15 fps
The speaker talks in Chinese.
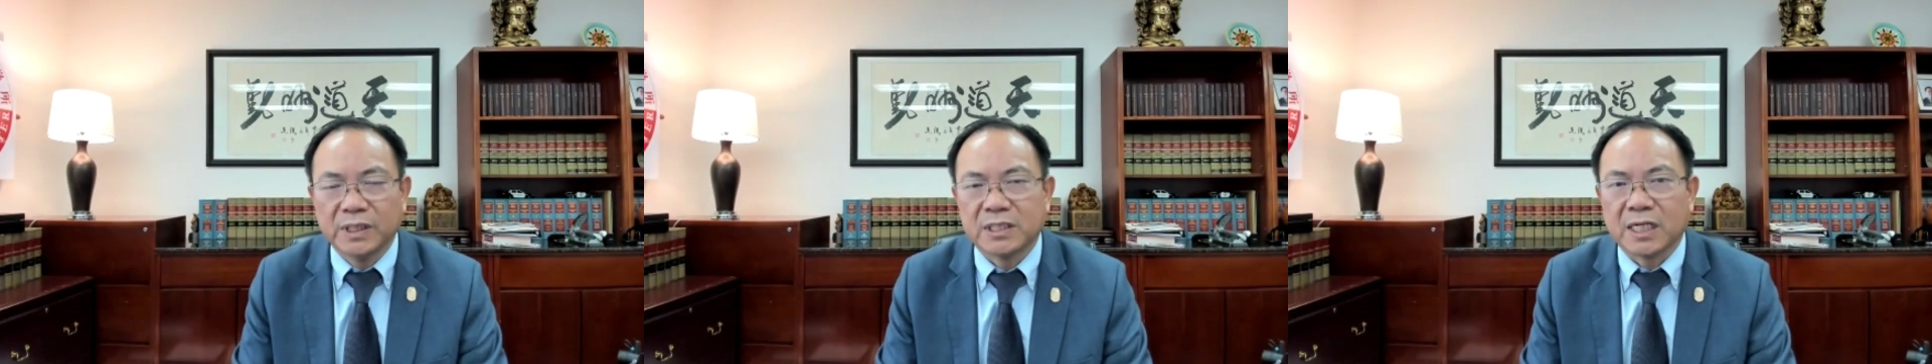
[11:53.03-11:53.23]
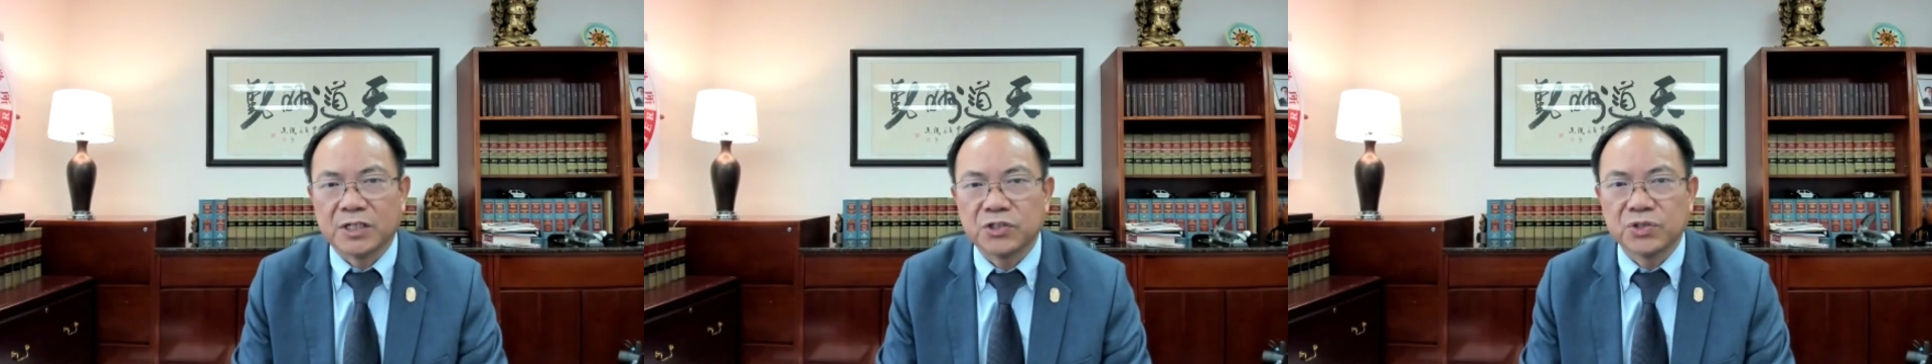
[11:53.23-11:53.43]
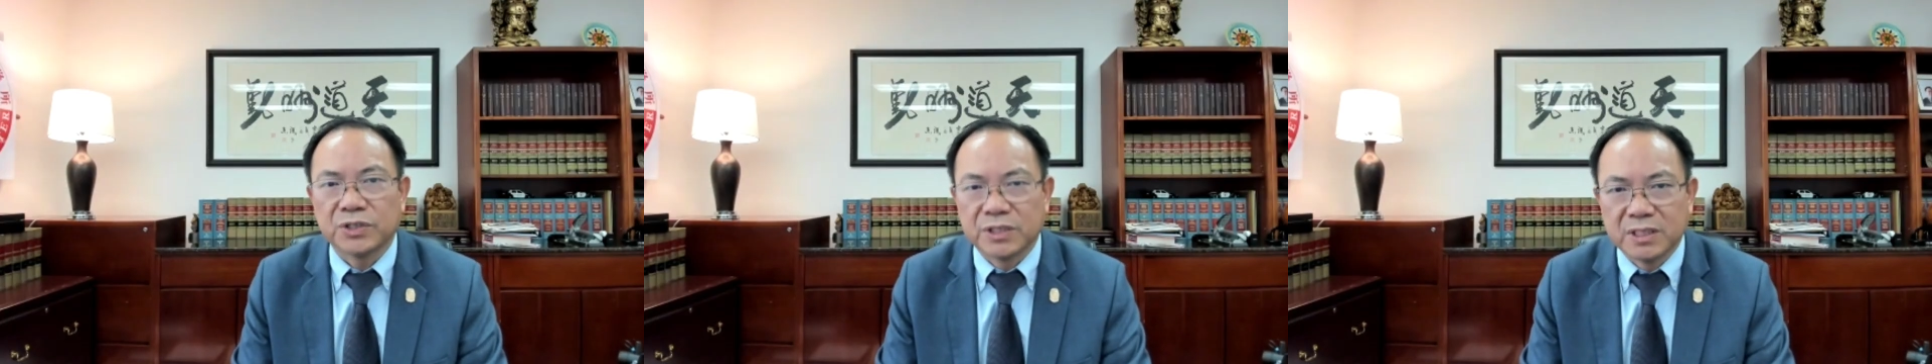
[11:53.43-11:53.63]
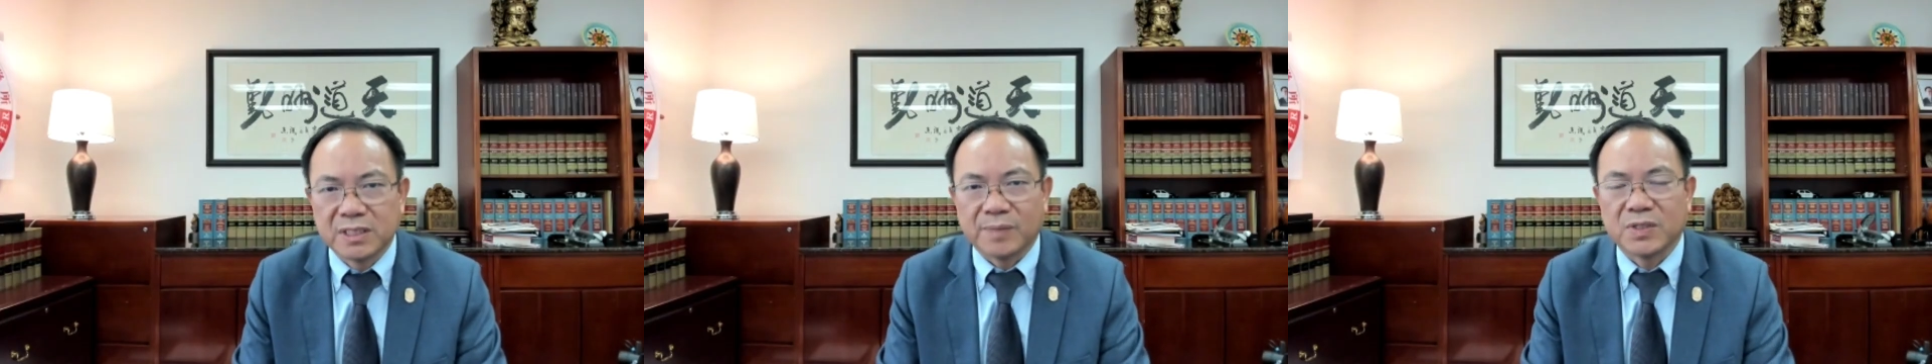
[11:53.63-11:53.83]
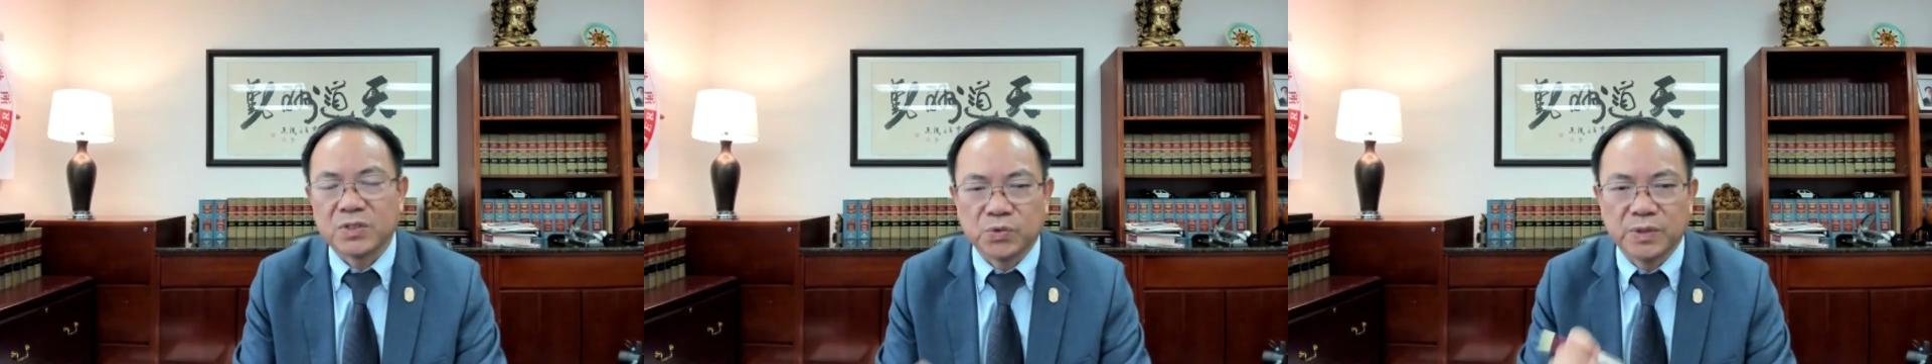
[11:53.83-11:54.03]
理程序是
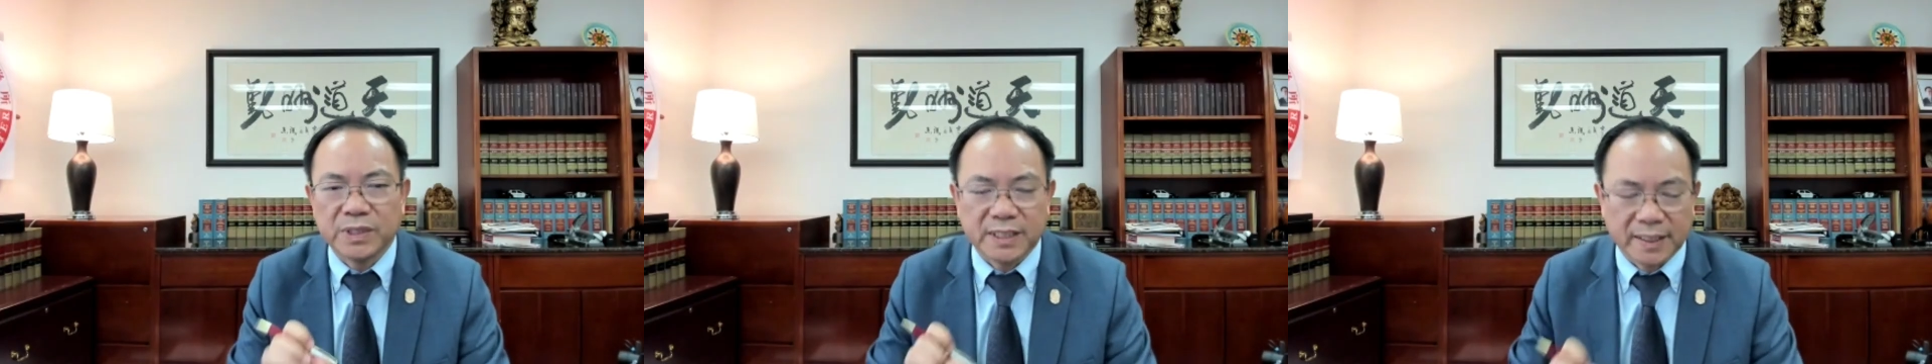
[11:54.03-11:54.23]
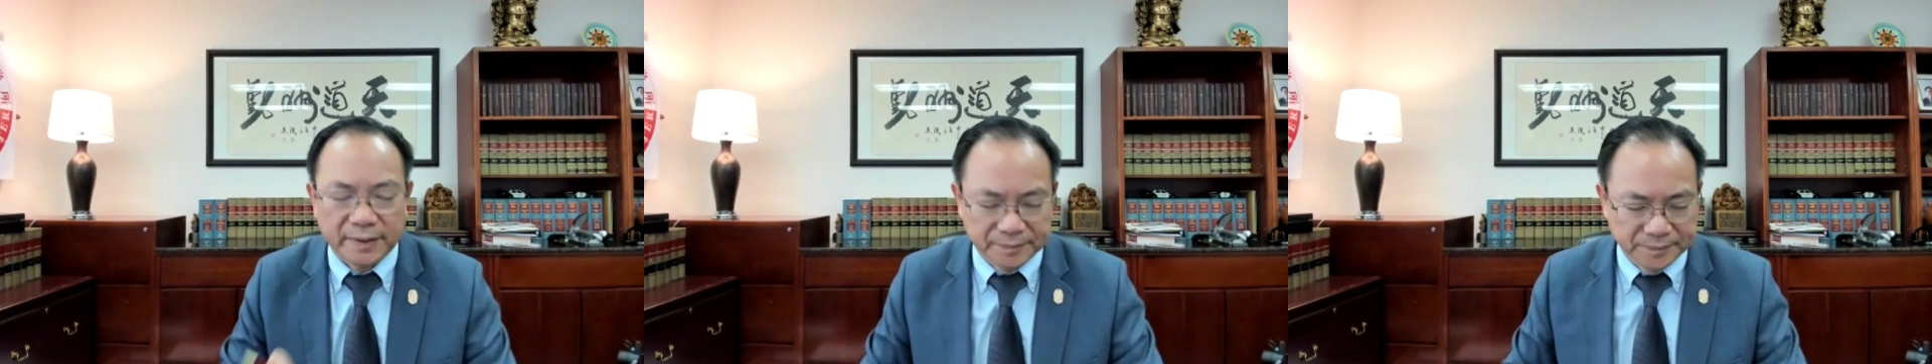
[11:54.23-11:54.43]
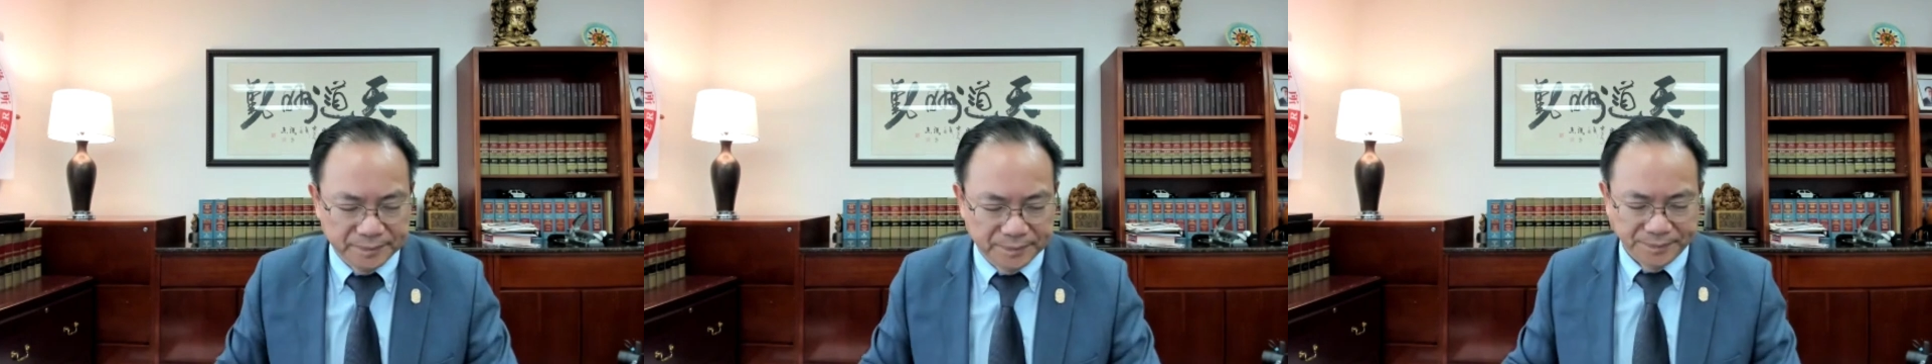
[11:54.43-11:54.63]
怎么处理的？